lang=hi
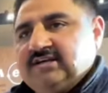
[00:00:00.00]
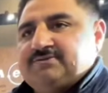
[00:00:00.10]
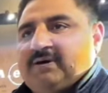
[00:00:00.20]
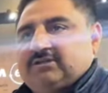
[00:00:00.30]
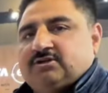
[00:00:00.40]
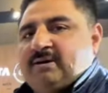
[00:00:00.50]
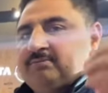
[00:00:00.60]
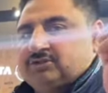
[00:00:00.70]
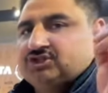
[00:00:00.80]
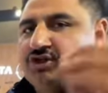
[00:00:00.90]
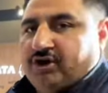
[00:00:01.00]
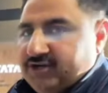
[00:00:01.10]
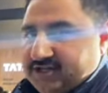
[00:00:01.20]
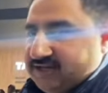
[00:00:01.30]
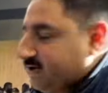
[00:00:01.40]
इस बात की तो मैं आपको
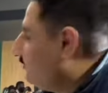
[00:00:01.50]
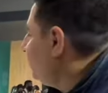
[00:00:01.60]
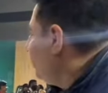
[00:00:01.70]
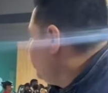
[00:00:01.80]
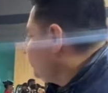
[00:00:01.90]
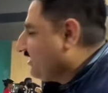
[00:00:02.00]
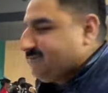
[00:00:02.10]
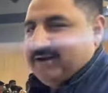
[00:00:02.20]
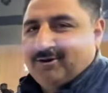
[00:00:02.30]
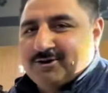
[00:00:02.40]
शॉर्ट ही देता हूँ इतना तो भाई